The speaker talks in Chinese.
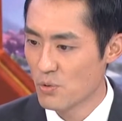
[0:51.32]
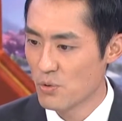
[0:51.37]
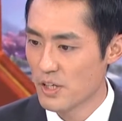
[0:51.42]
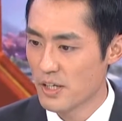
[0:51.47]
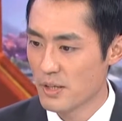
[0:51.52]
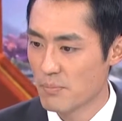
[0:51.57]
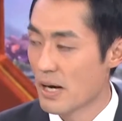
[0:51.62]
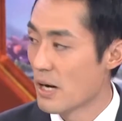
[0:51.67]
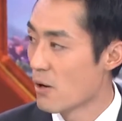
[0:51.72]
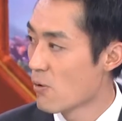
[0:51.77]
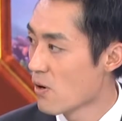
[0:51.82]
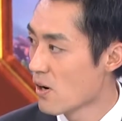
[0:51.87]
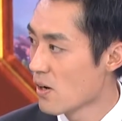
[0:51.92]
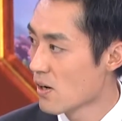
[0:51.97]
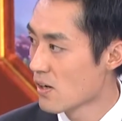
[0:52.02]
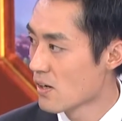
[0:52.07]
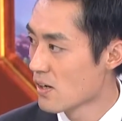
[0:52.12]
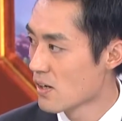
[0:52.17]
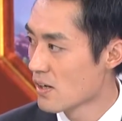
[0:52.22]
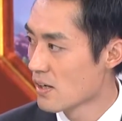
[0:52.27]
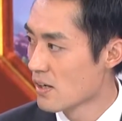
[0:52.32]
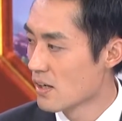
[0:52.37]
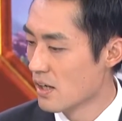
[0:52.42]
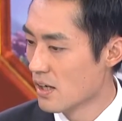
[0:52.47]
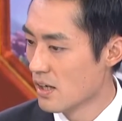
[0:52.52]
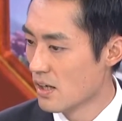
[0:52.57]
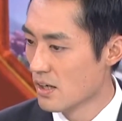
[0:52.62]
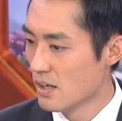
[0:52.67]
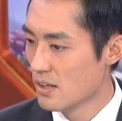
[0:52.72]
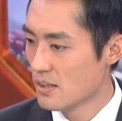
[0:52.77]
会买花儿，
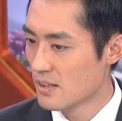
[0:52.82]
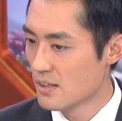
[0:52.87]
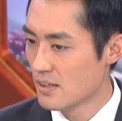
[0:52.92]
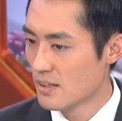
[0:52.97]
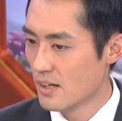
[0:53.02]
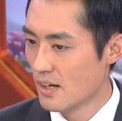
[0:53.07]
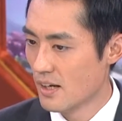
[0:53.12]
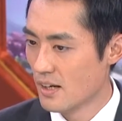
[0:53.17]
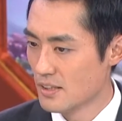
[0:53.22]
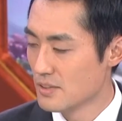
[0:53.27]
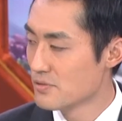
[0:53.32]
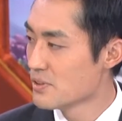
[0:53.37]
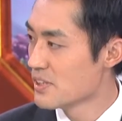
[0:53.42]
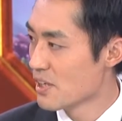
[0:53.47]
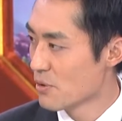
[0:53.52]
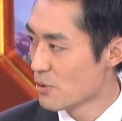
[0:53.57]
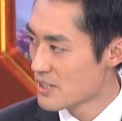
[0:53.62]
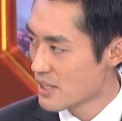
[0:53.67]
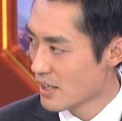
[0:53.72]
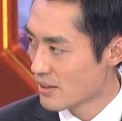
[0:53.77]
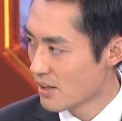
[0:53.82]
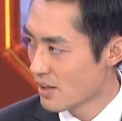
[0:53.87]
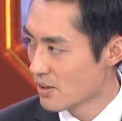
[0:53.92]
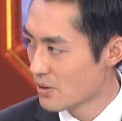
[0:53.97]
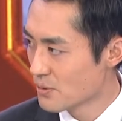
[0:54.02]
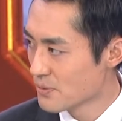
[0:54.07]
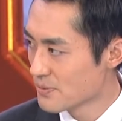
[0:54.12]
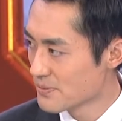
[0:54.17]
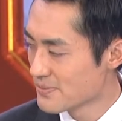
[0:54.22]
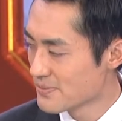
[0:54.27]
英凤姐会想到。